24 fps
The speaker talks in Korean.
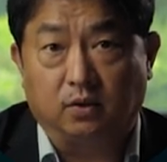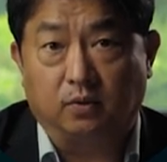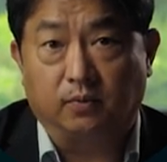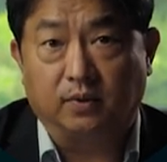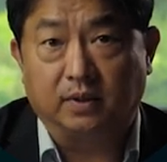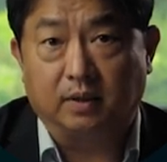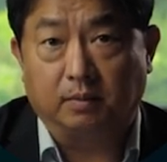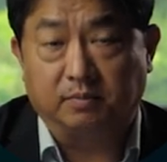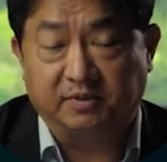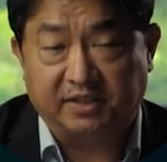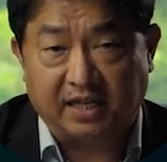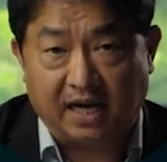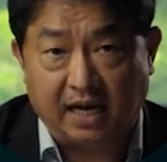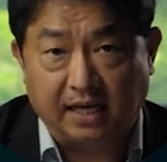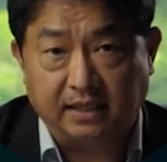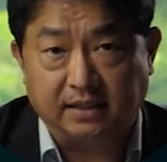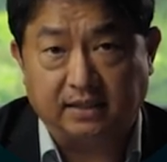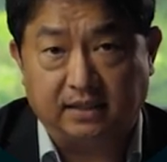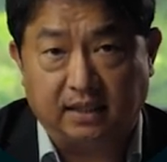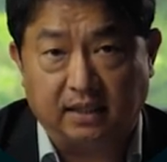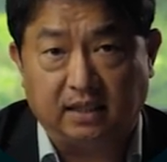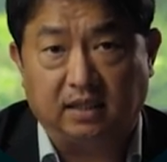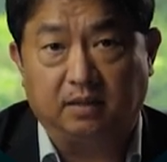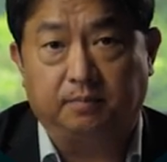왜냐하면
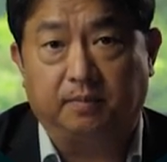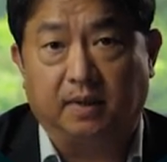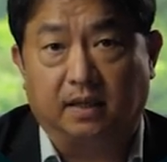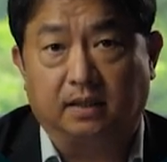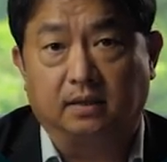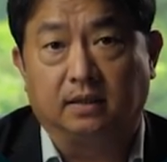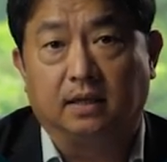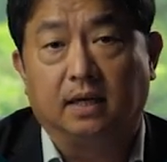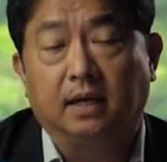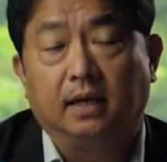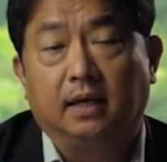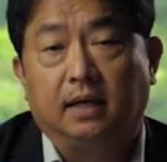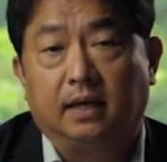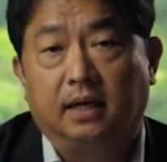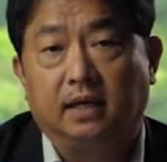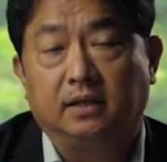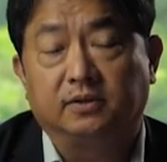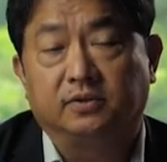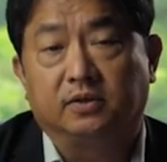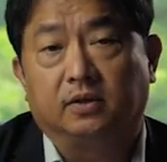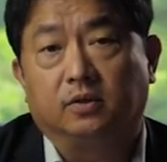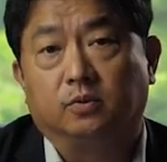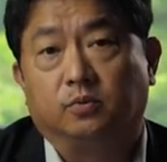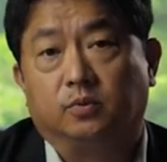사실에 기반을
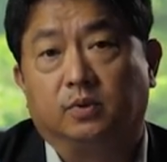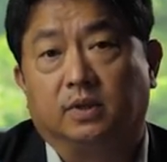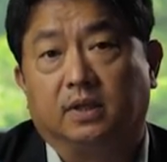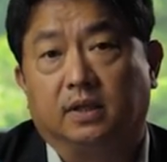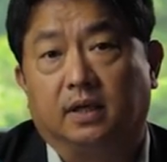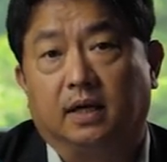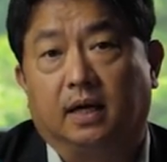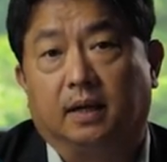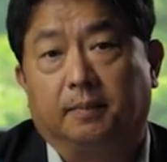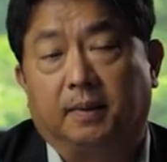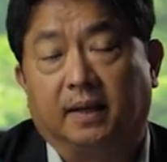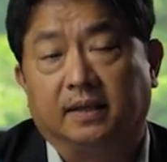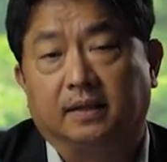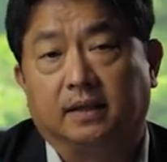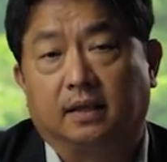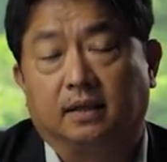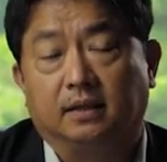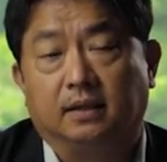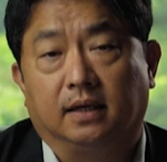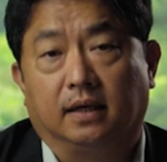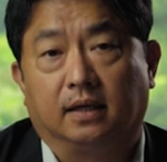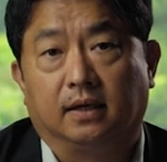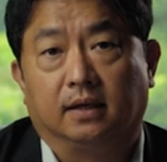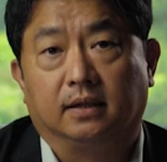해서 우리가
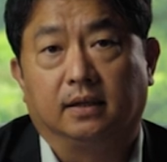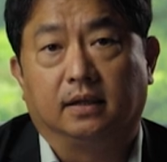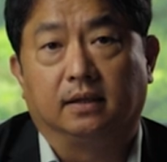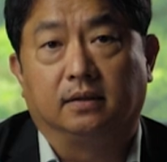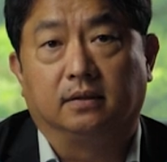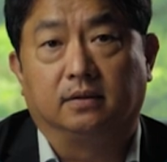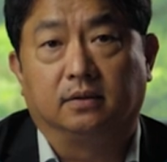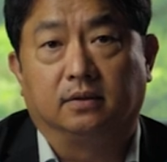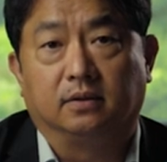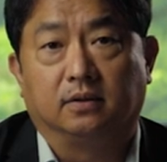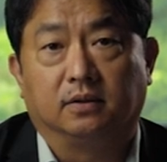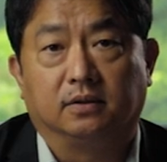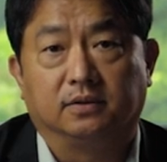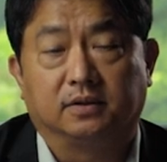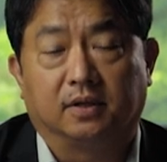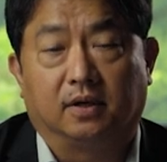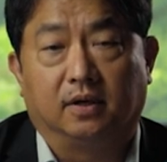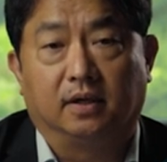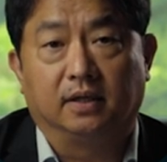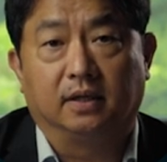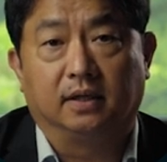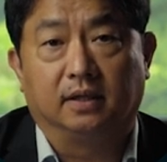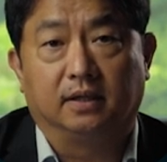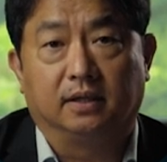판단을 내려야 되는 그런
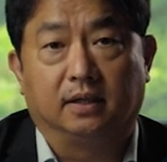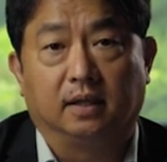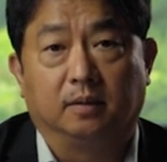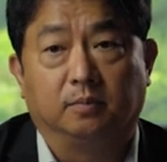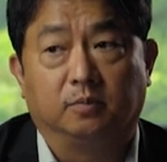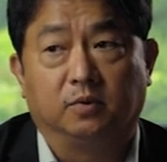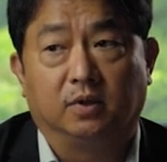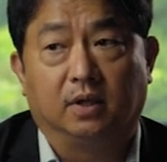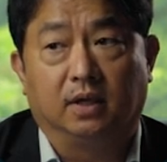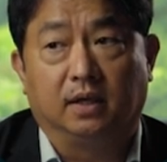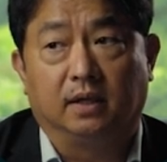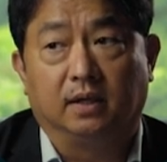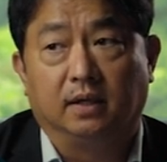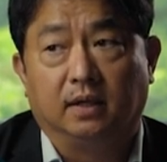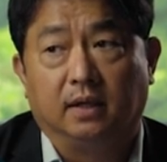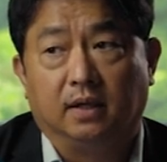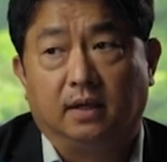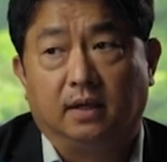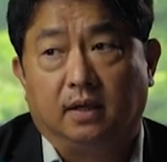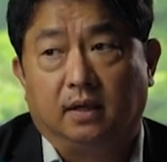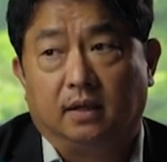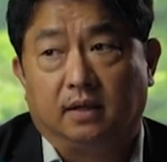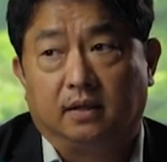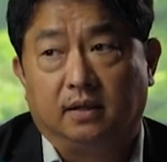상황이기 때문에
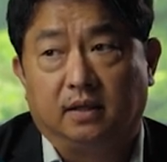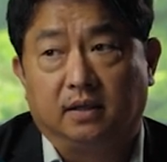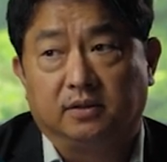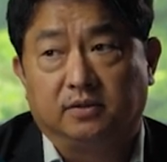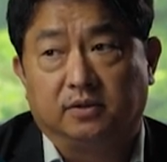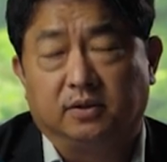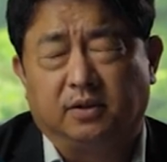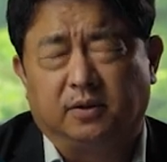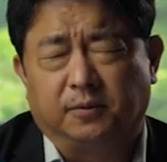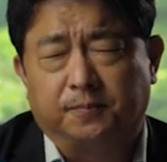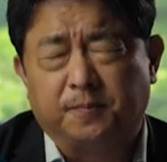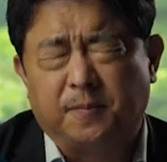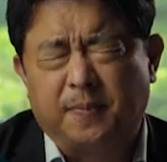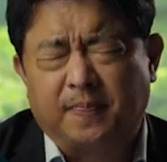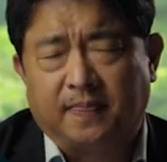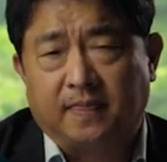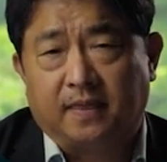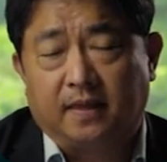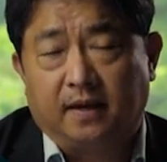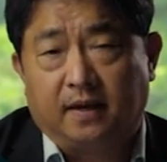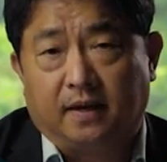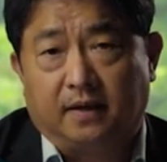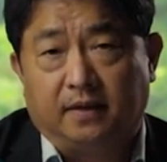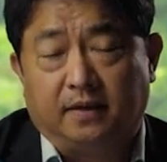그래서
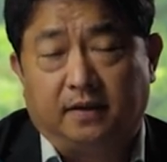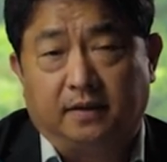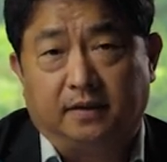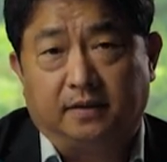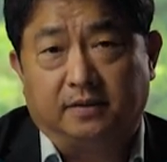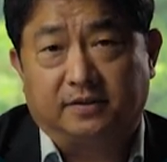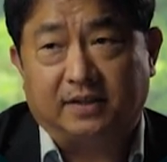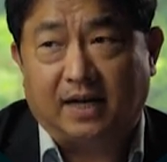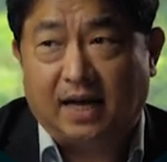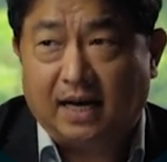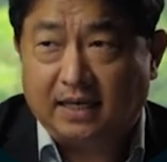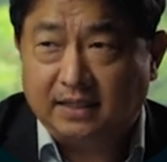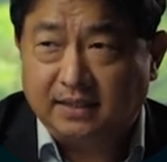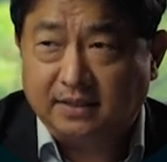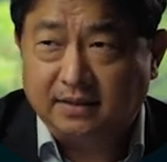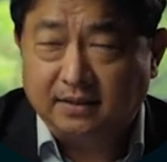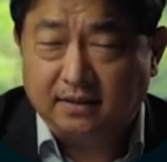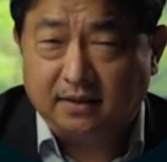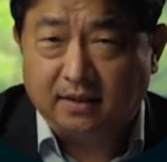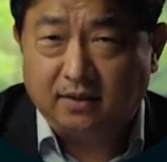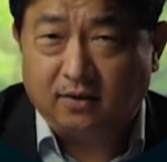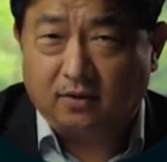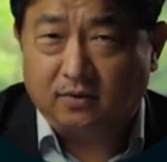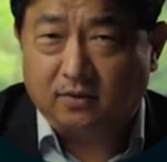그
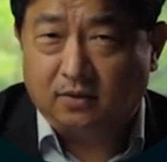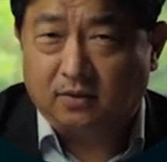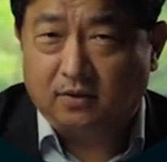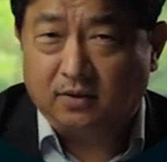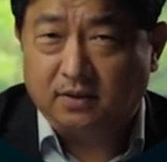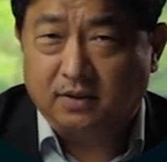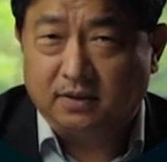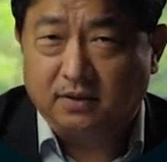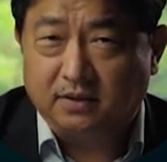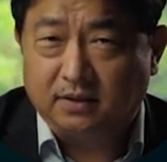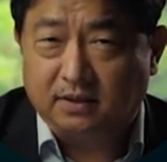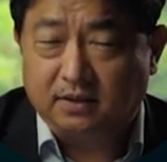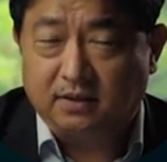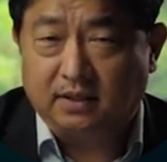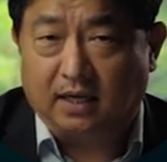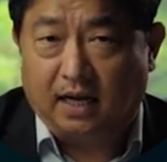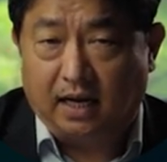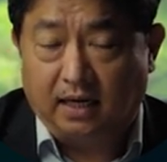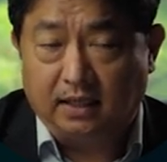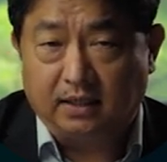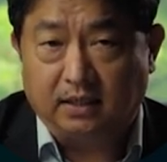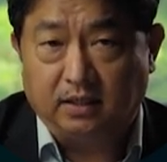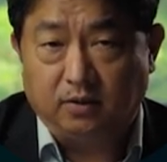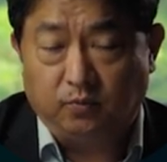사실들이 어떤 것인지를
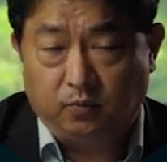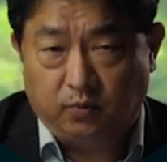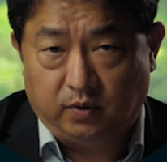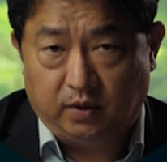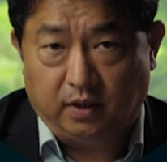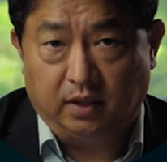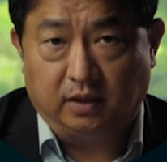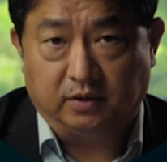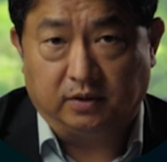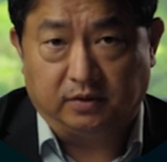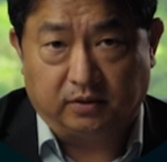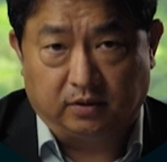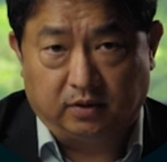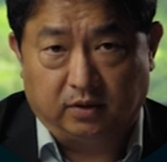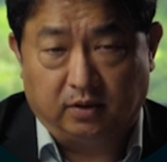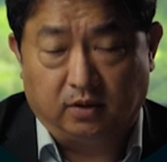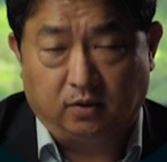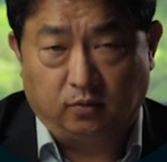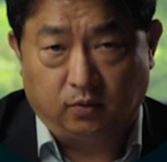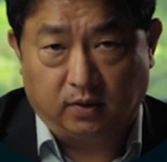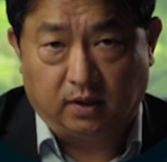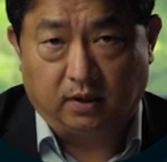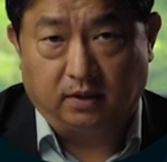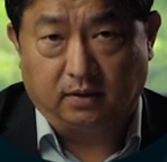알기 위해서
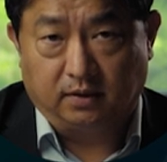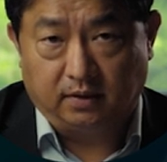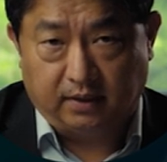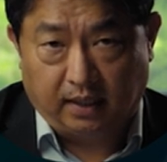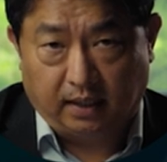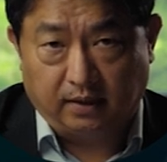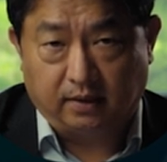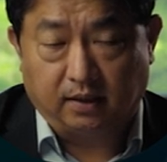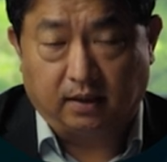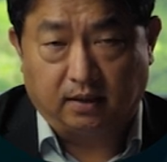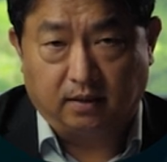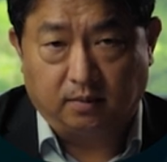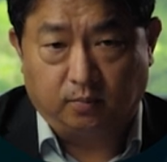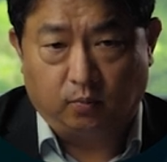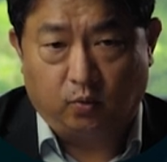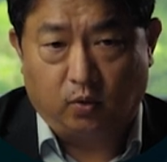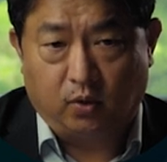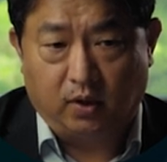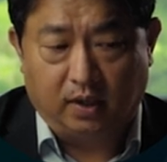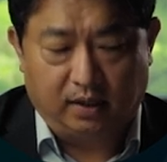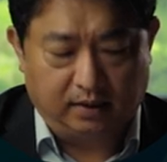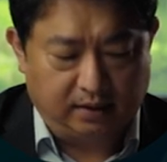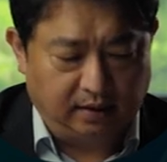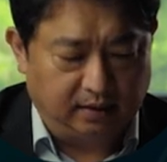우리는 데이터를
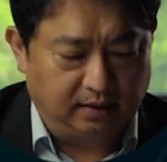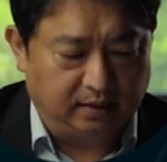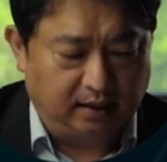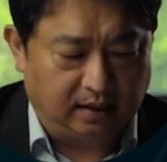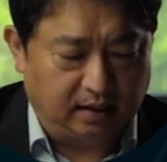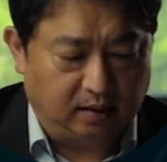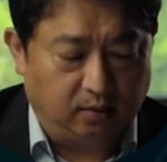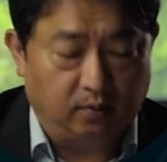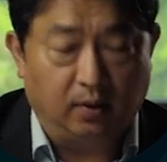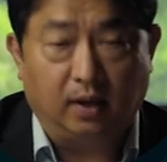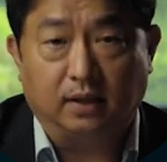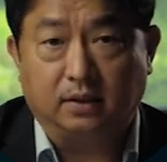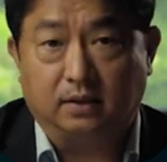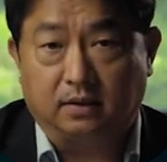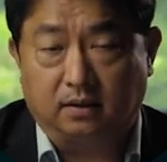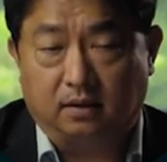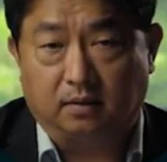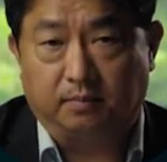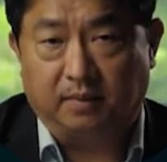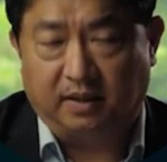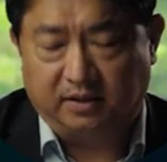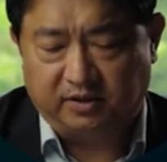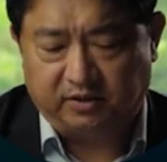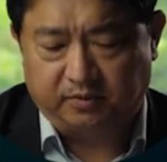모아야 된다라고 하는 그런
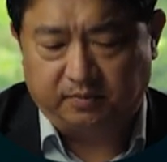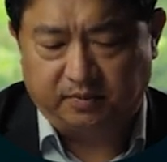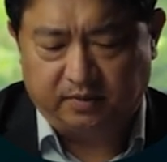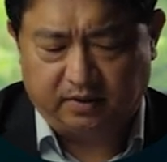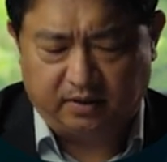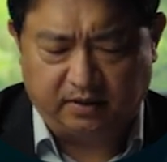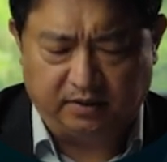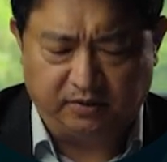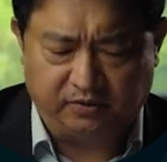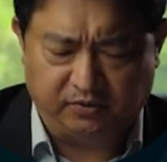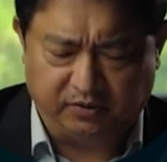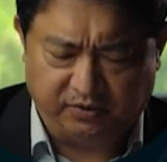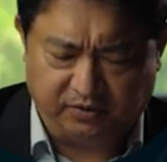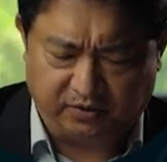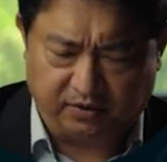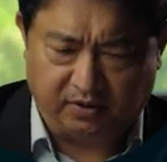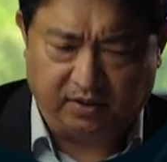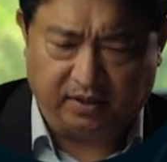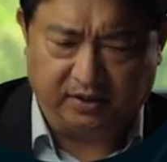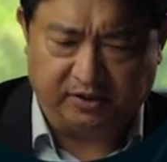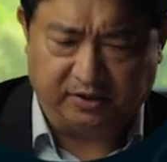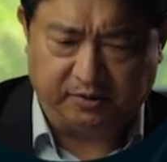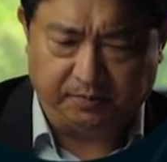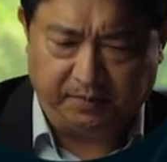말씀을 드릴 수 있을 것
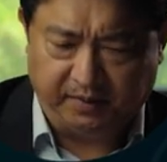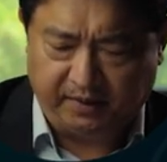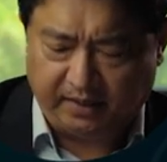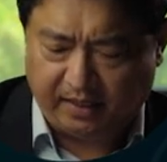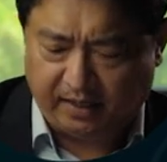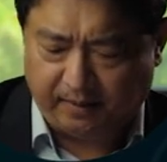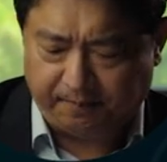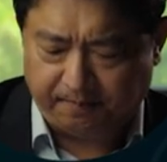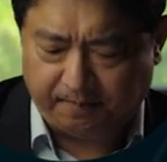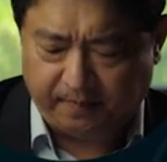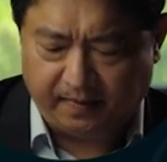같습니다.